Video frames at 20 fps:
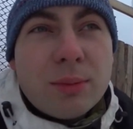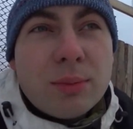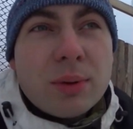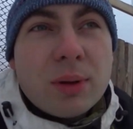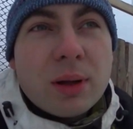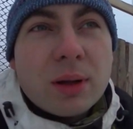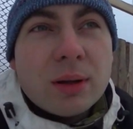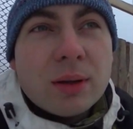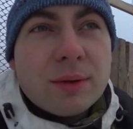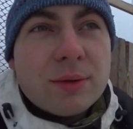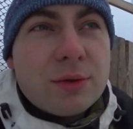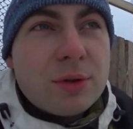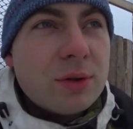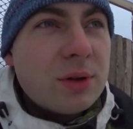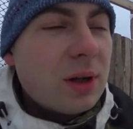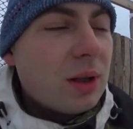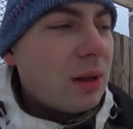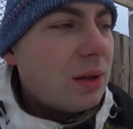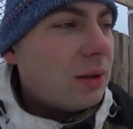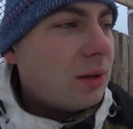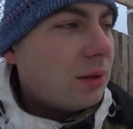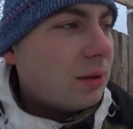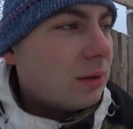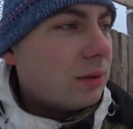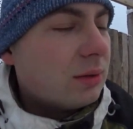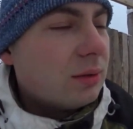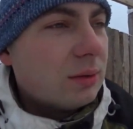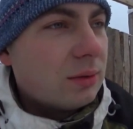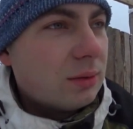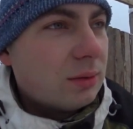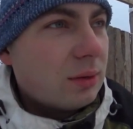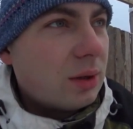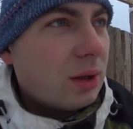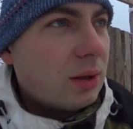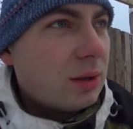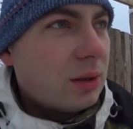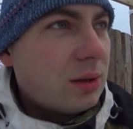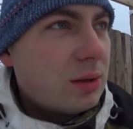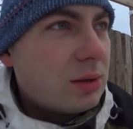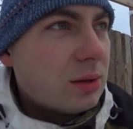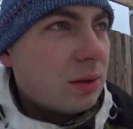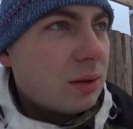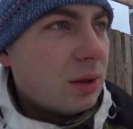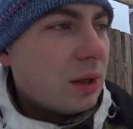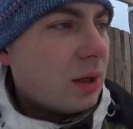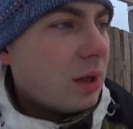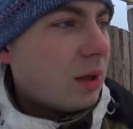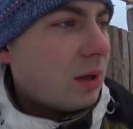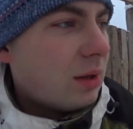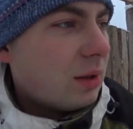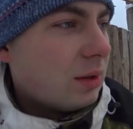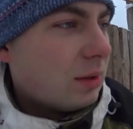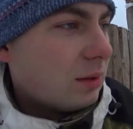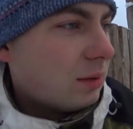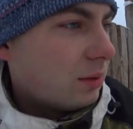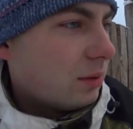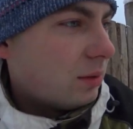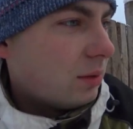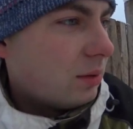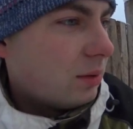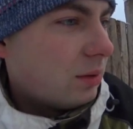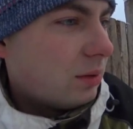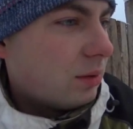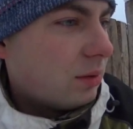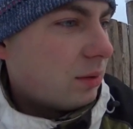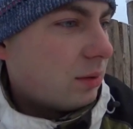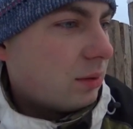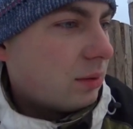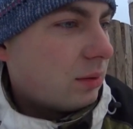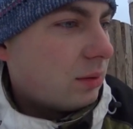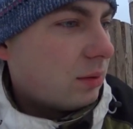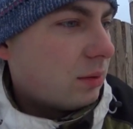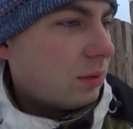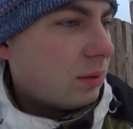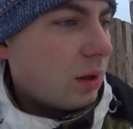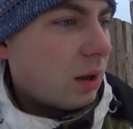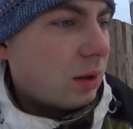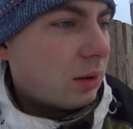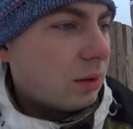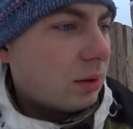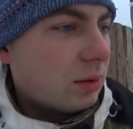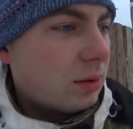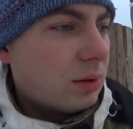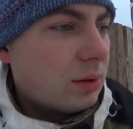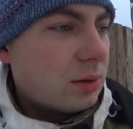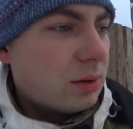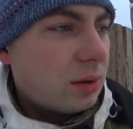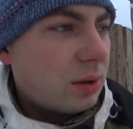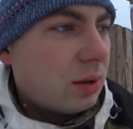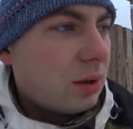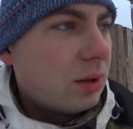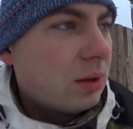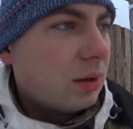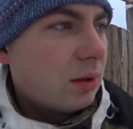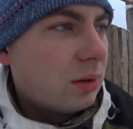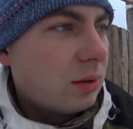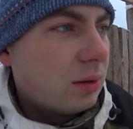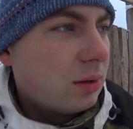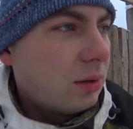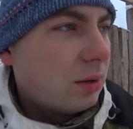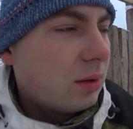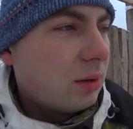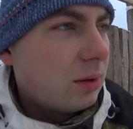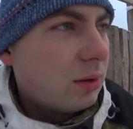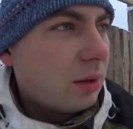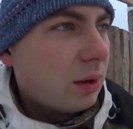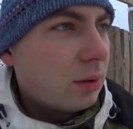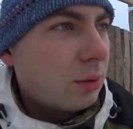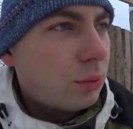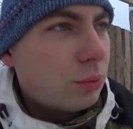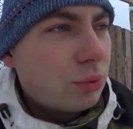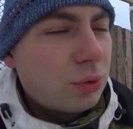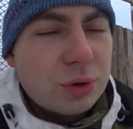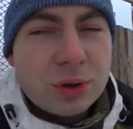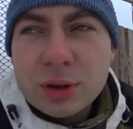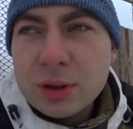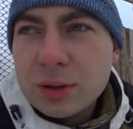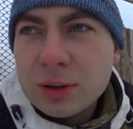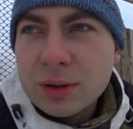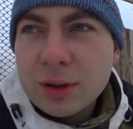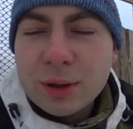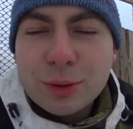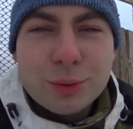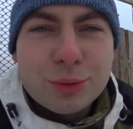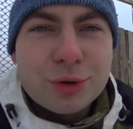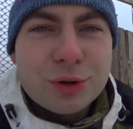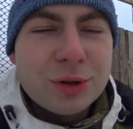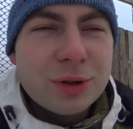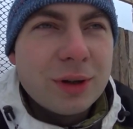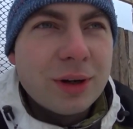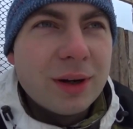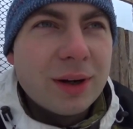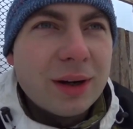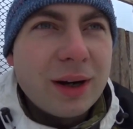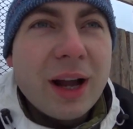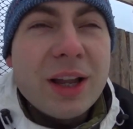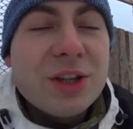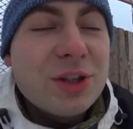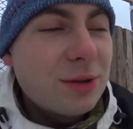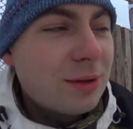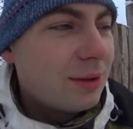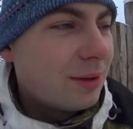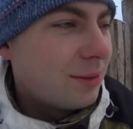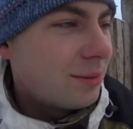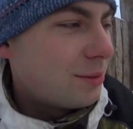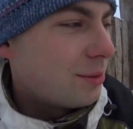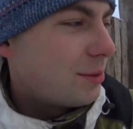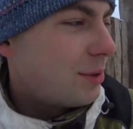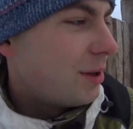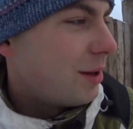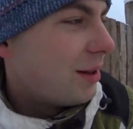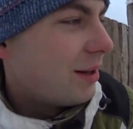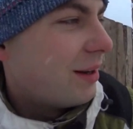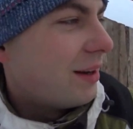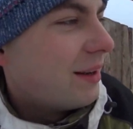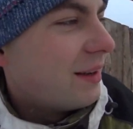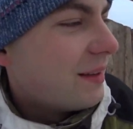было. Все делали, как говорится, э, как это говорится, от души, не от души, а качественно все делали.